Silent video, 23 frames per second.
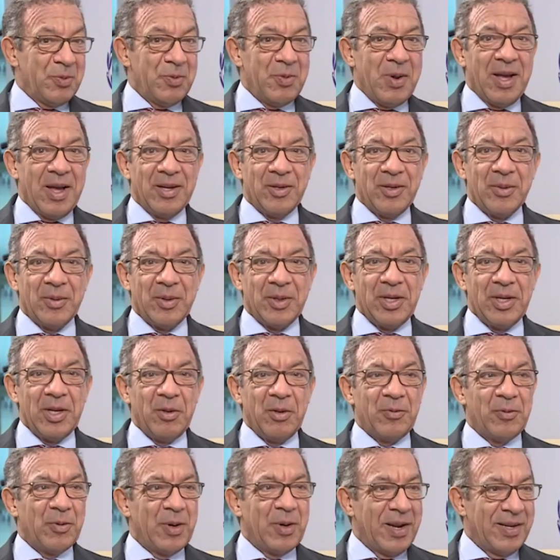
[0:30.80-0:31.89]
بالطبع
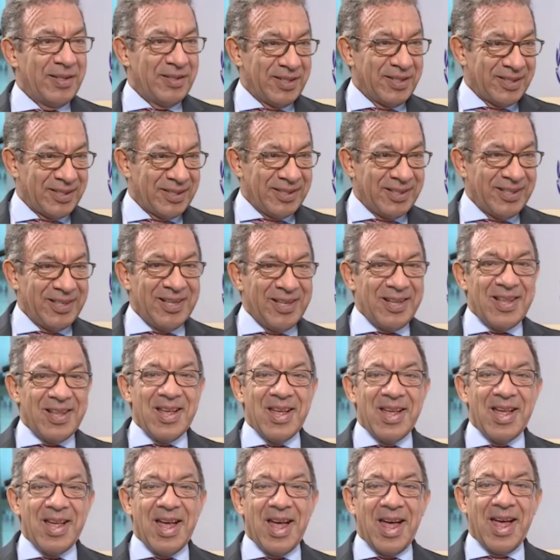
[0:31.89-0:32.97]
نحن على علاقة
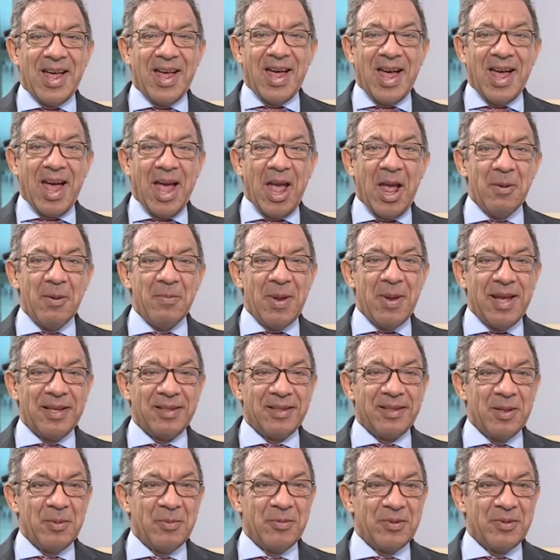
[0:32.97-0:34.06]
جيدة للغاية
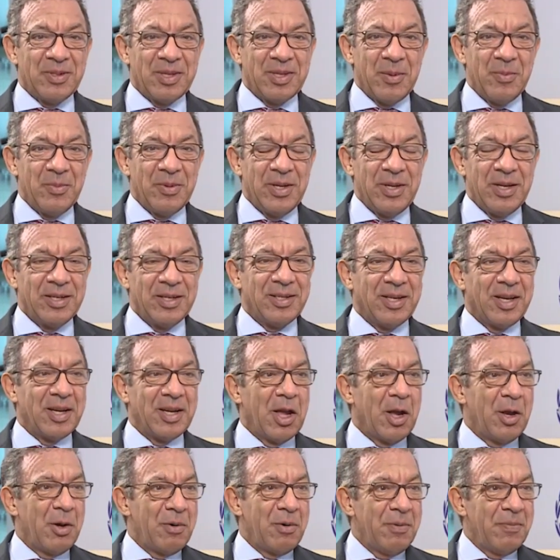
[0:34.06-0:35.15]
التقينا منذ
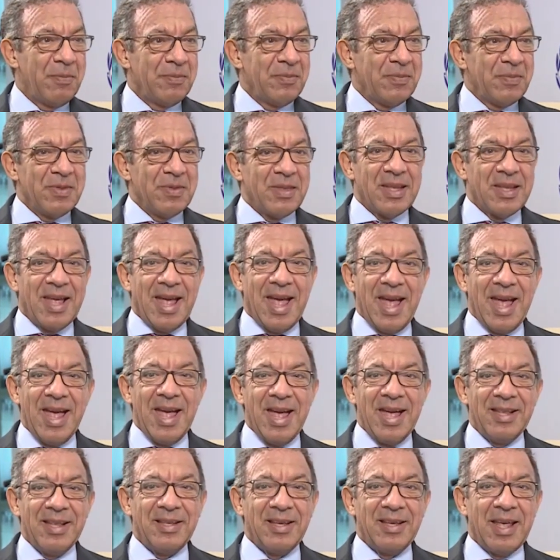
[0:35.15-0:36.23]
عدة سنوات
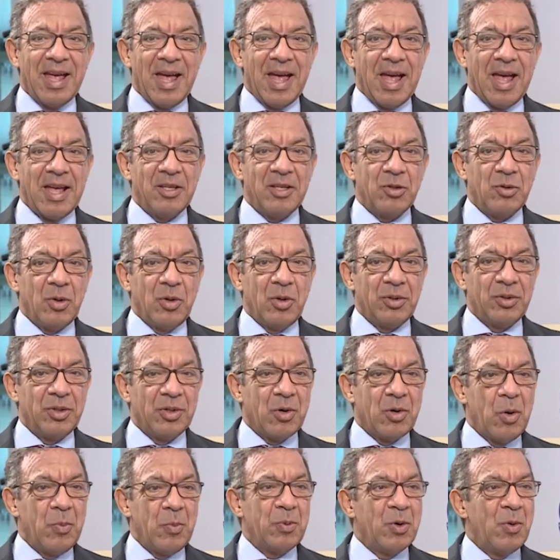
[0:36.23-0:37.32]
وشعرت أن لدينا
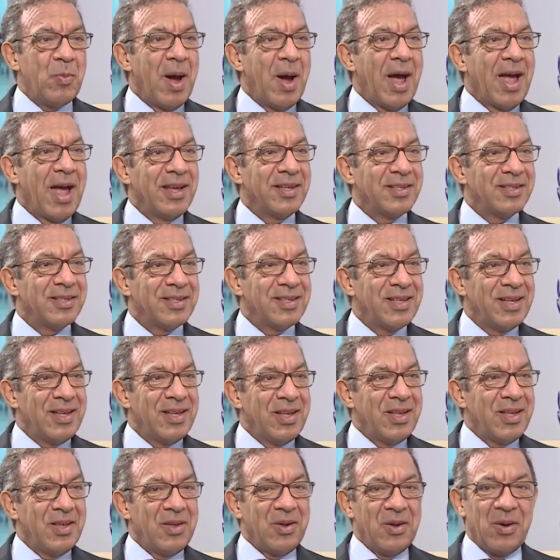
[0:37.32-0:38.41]
توافق في
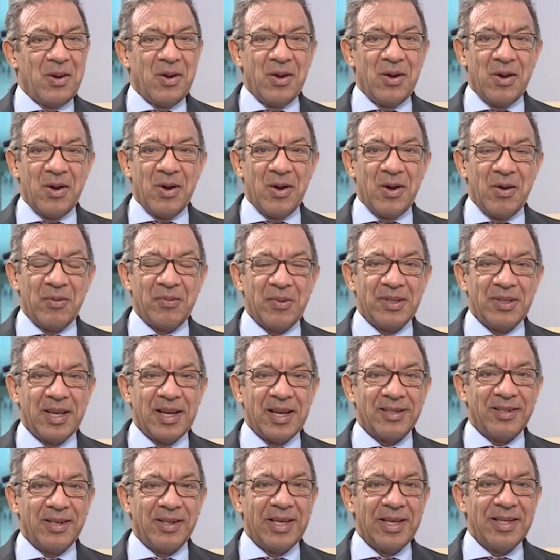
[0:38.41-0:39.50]
الرؤى فيما يتعلق
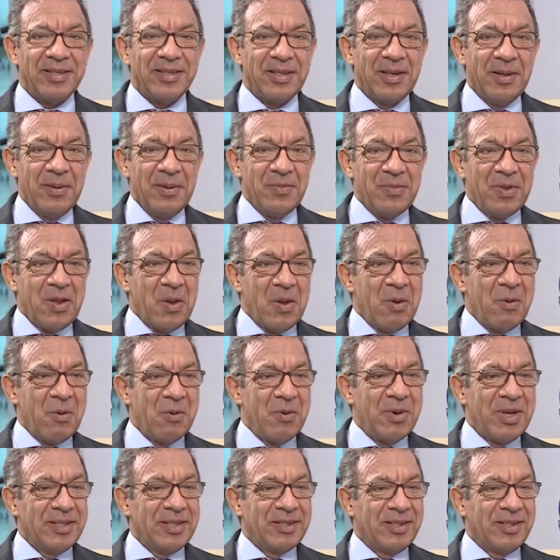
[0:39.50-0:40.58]
بمبادئ الاتحاد
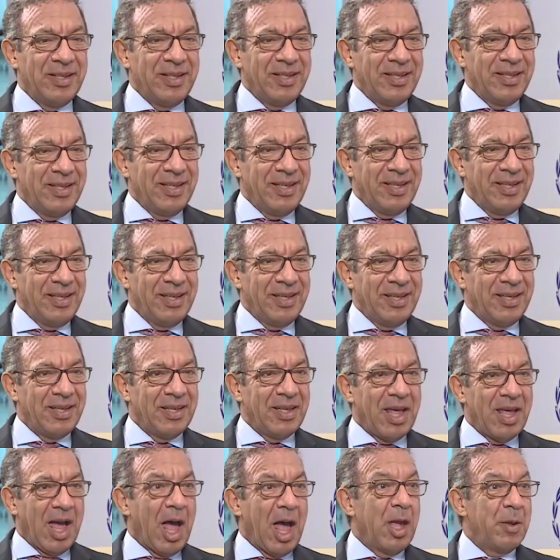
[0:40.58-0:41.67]
البرلماني الدولي
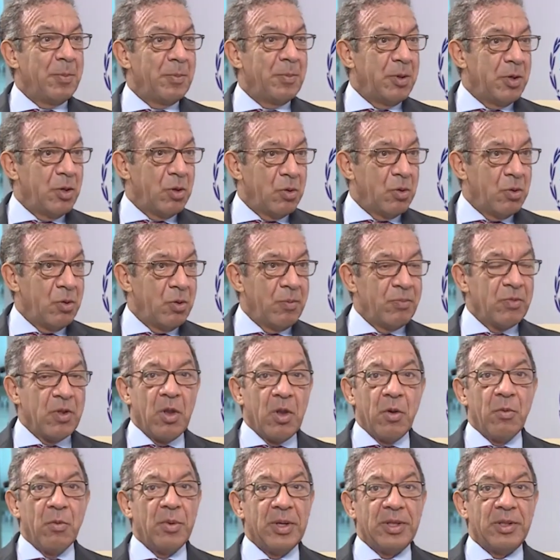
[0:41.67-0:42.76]
ولقد سعدت
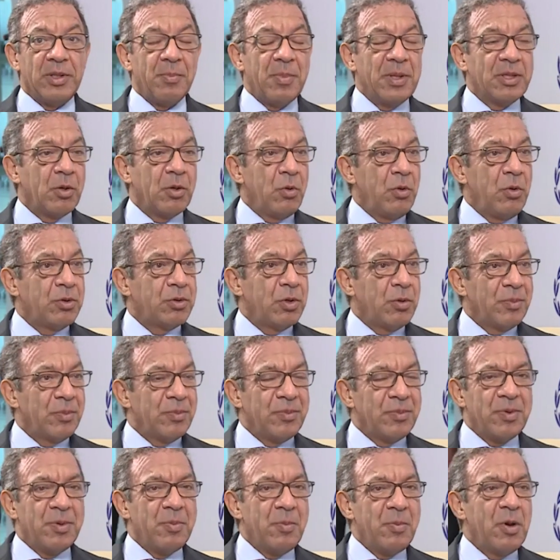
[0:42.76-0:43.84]
بتواجد البرلمانيين
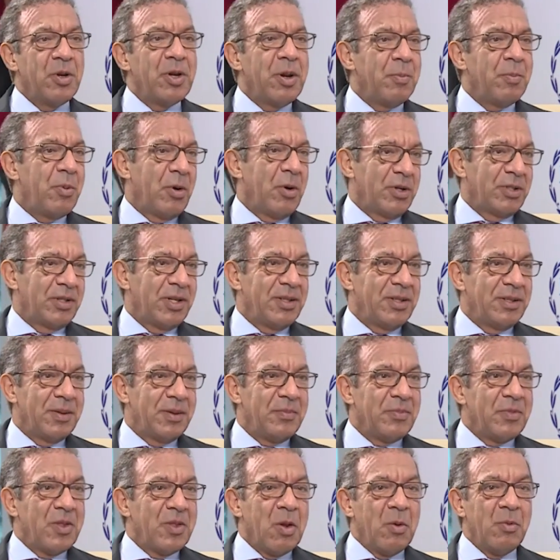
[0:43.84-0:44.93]
الشباب من الجنسين